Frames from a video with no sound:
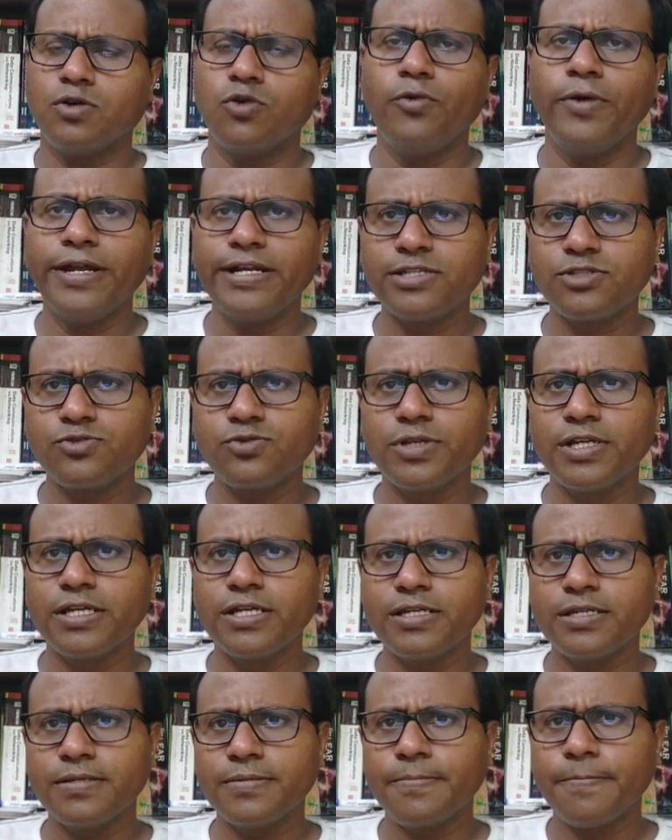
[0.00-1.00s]
কোয়েড
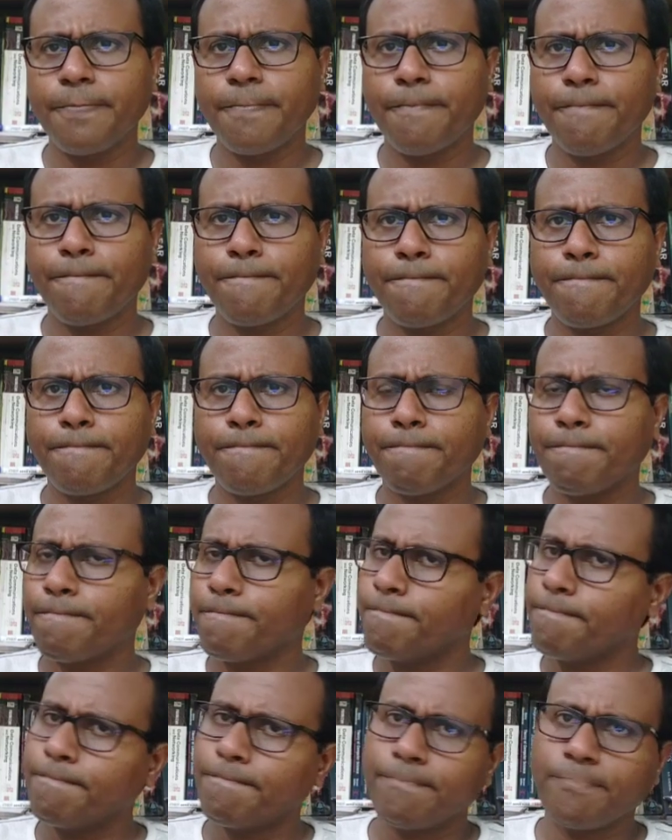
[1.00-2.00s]
স্কুলে
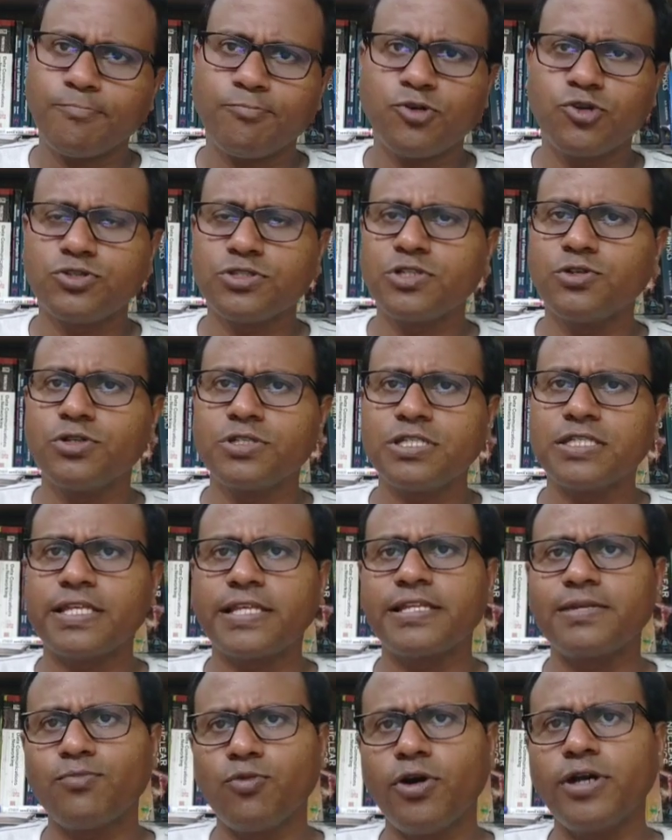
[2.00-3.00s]
ভর্তি হচ্ছে তাদের